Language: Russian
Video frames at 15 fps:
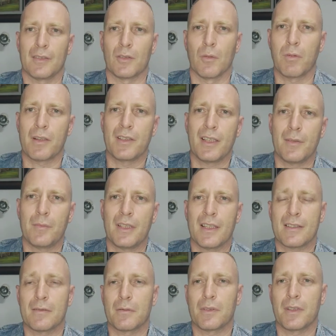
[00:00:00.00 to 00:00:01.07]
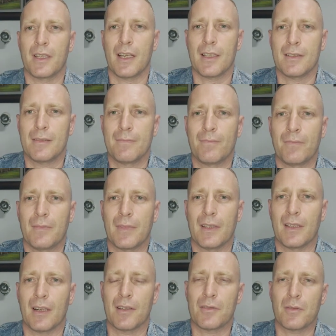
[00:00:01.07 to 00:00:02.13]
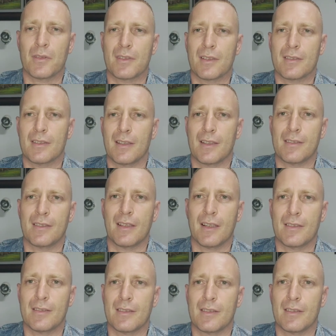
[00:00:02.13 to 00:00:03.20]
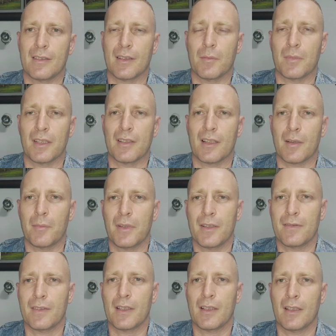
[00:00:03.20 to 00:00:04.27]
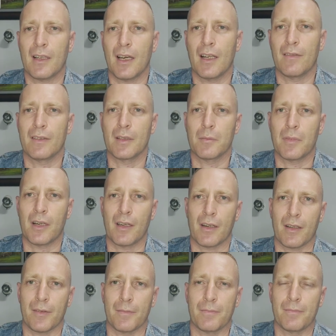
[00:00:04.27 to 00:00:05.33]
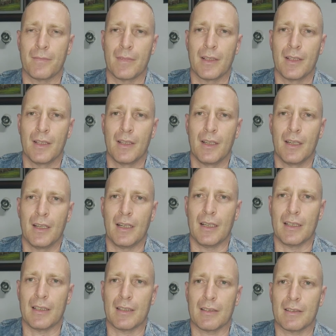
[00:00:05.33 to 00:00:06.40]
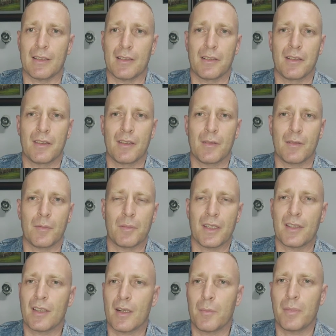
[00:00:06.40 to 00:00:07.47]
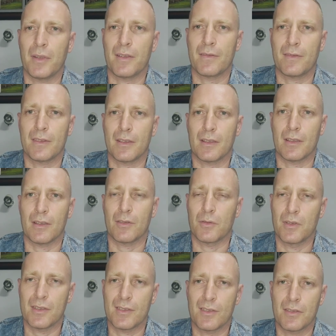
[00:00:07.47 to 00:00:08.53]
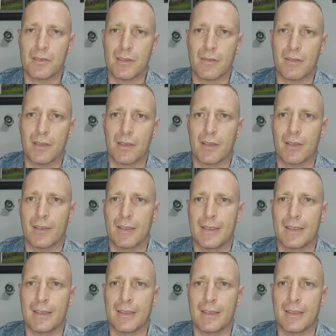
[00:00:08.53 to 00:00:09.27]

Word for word: Добрый день, меня зовут Ян. Я хочу рассказать о сеансе гипнотерапевта Альвина Майеры. Э, этот гипнотерапевт э, – чудесный человек.